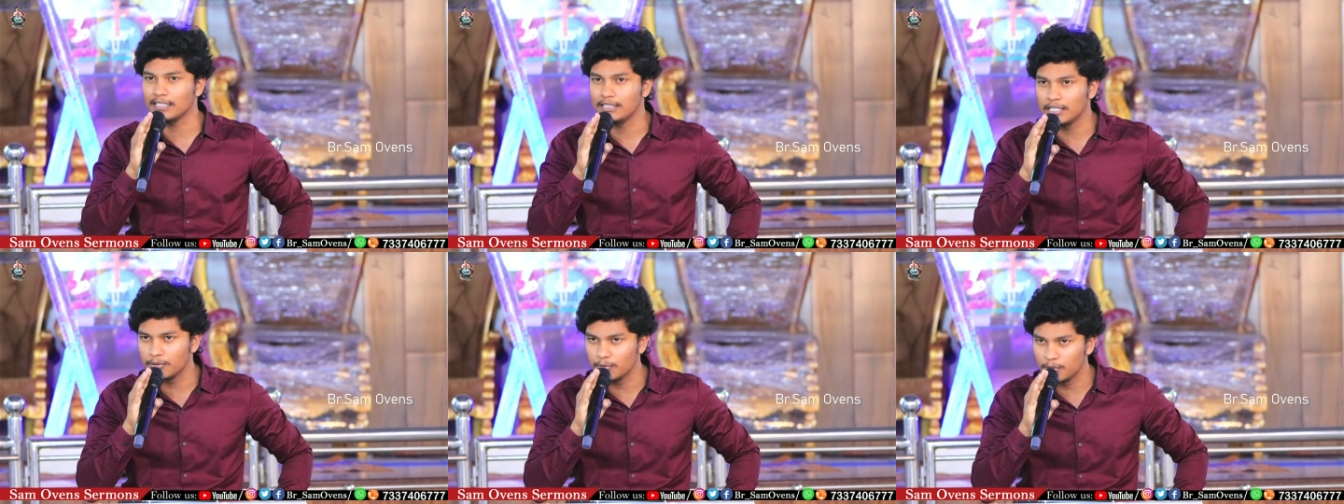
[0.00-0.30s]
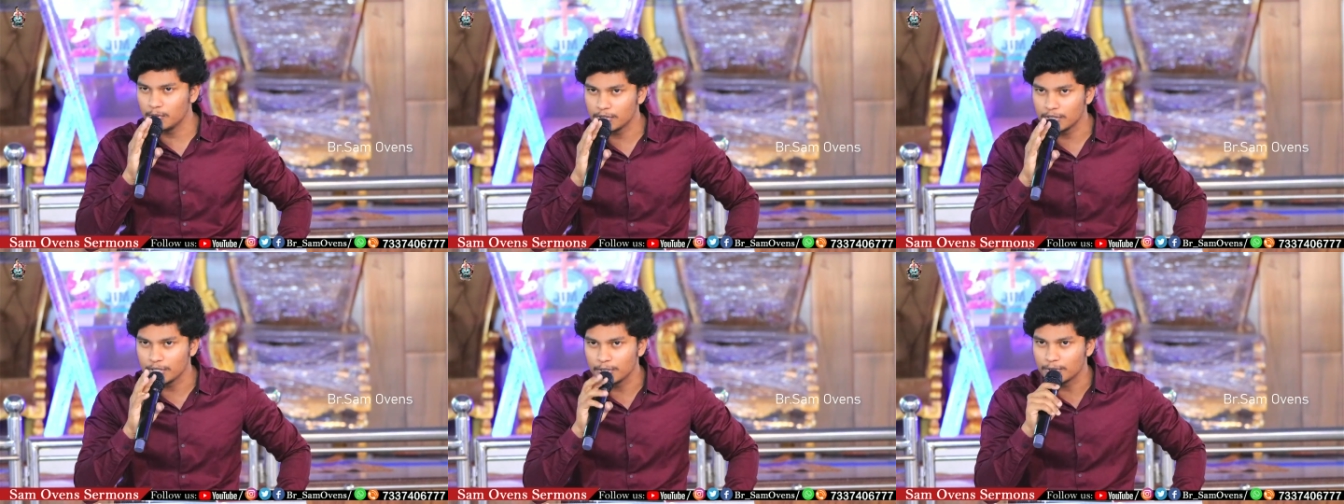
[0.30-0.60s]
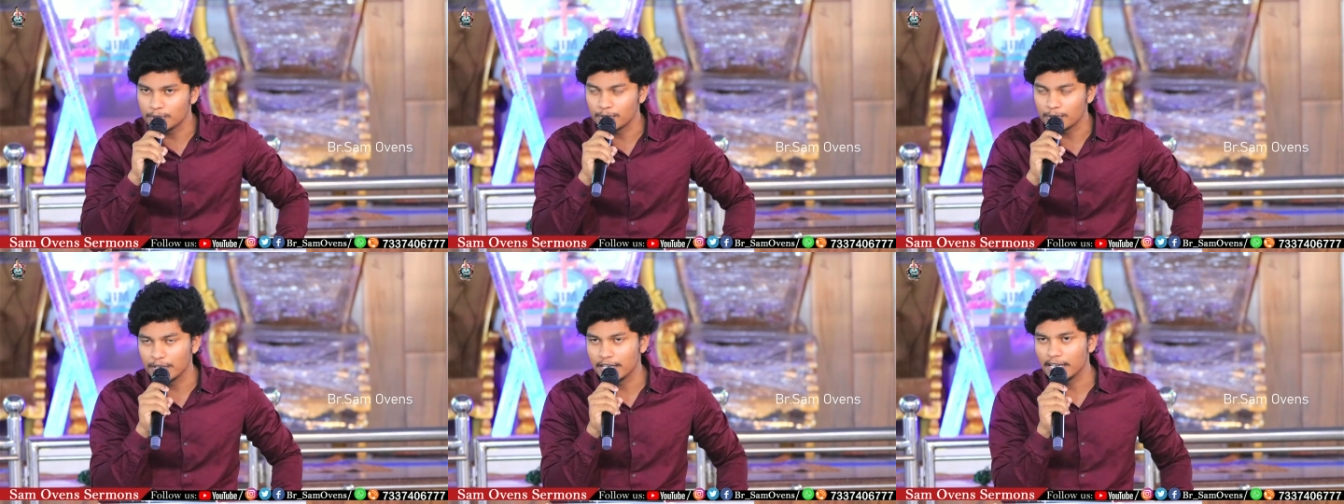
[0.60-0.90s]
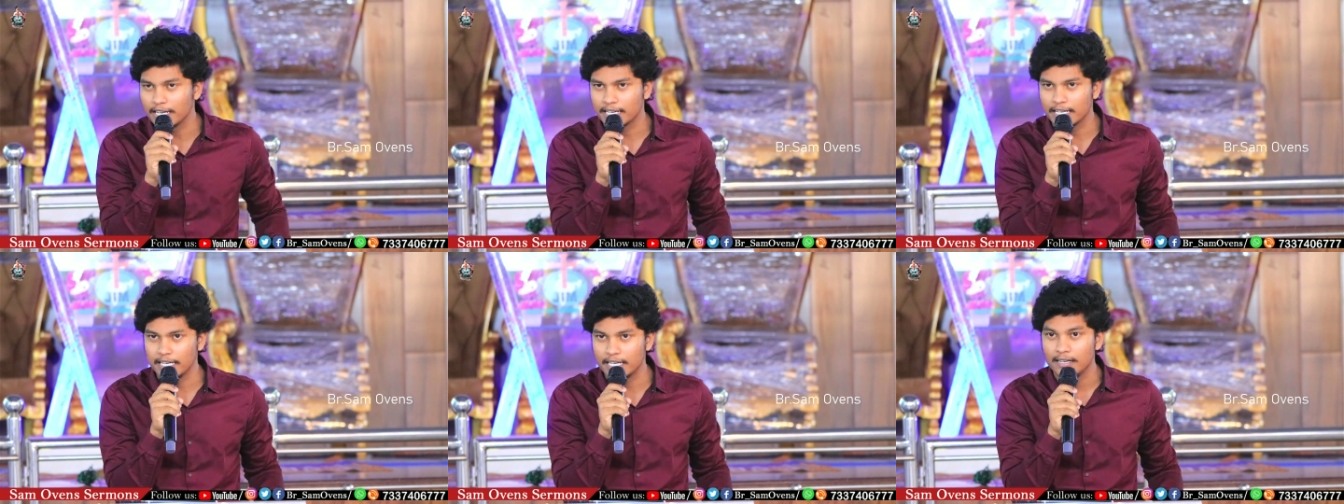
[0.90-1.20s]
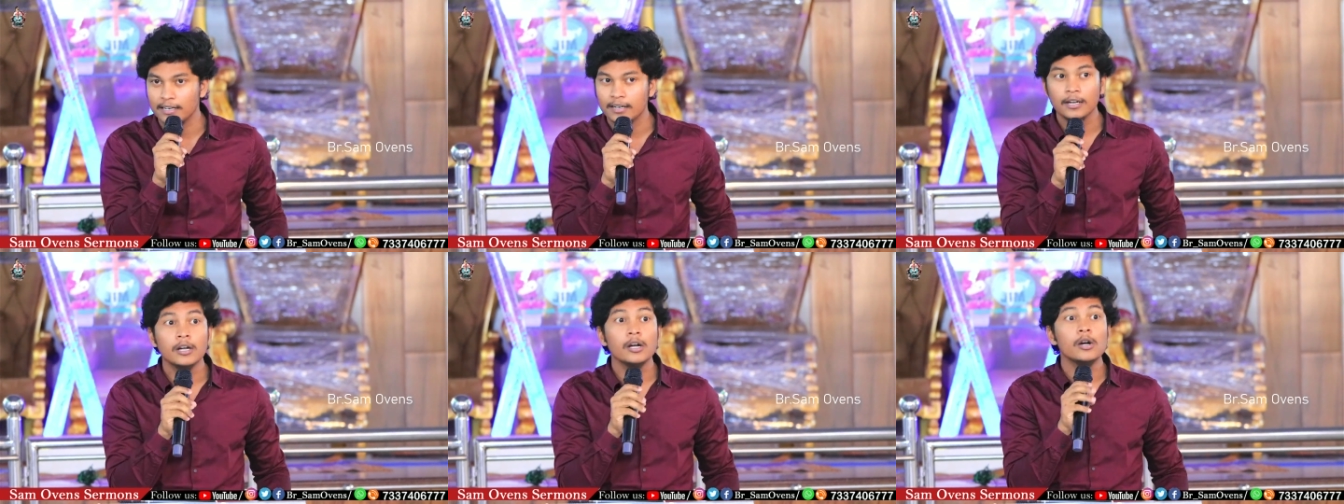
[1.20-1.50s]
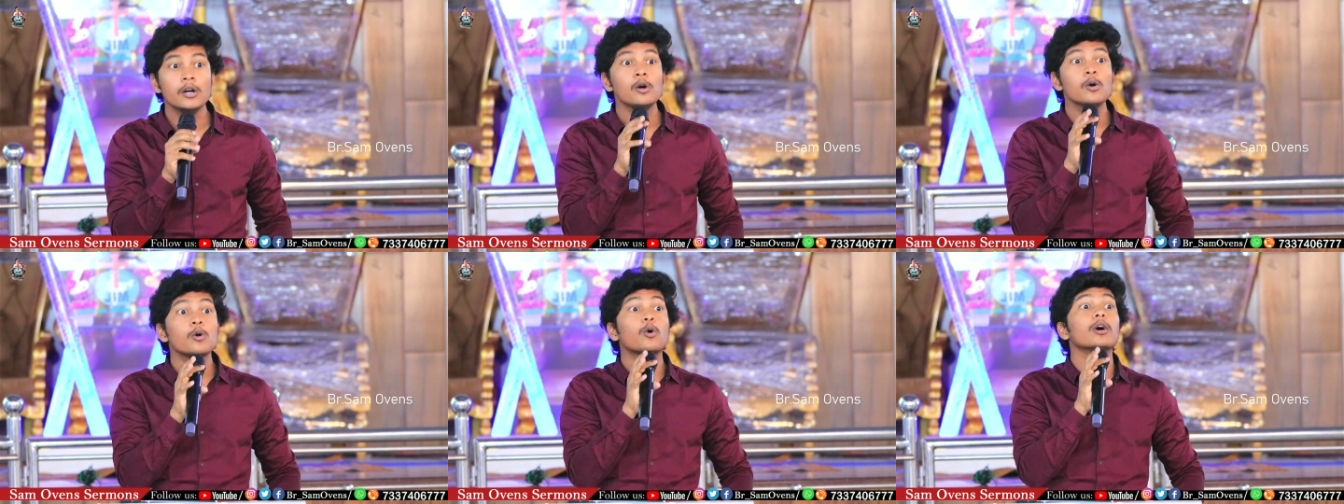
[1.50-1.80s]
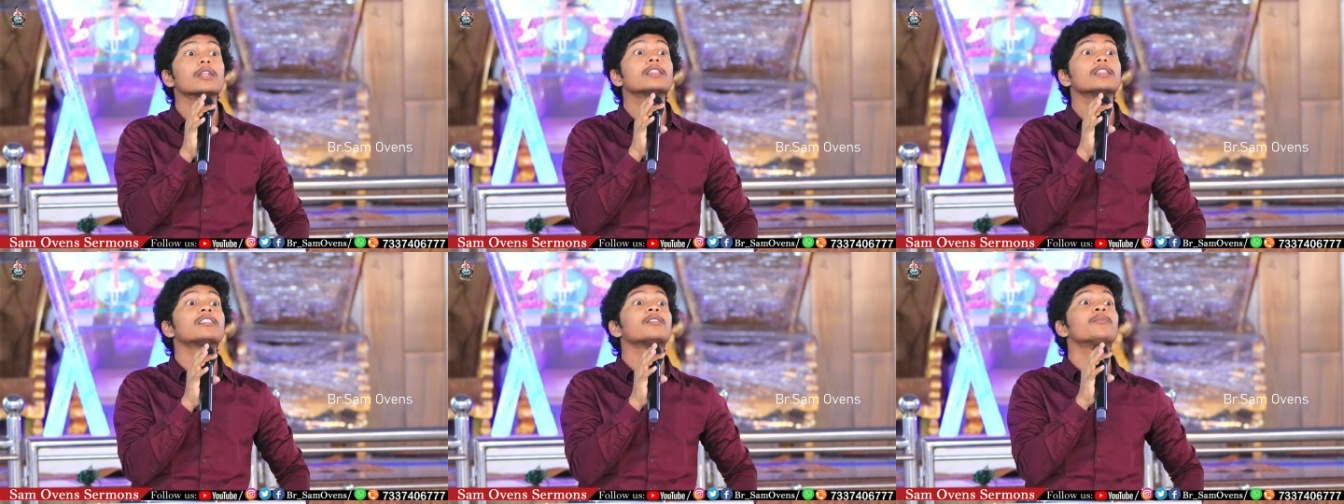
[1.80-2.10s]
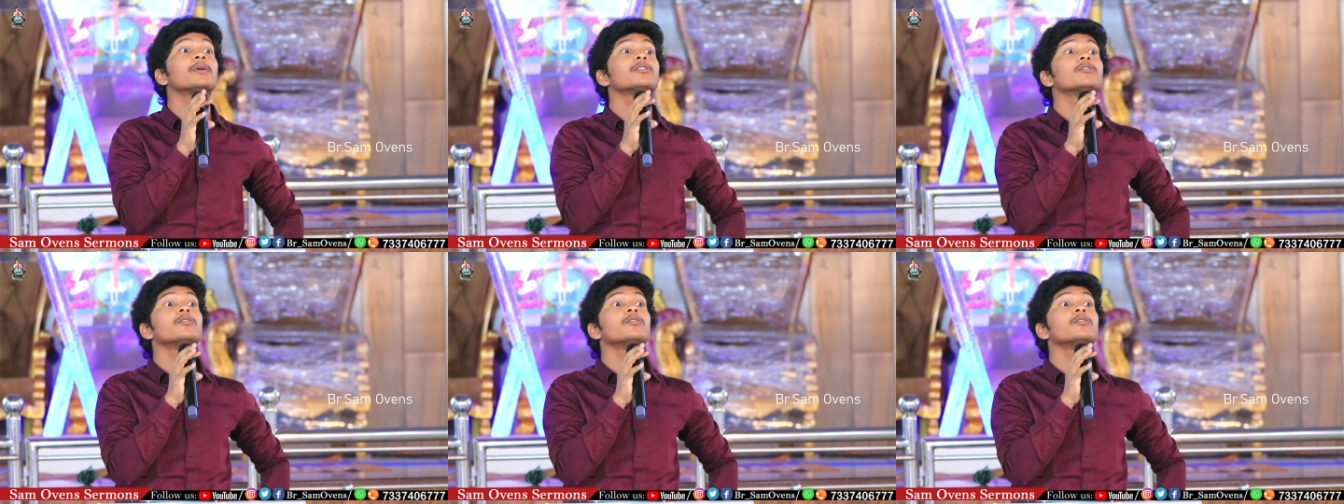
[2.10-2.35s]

దేవుడు తీర్చును గాక కొంతమంది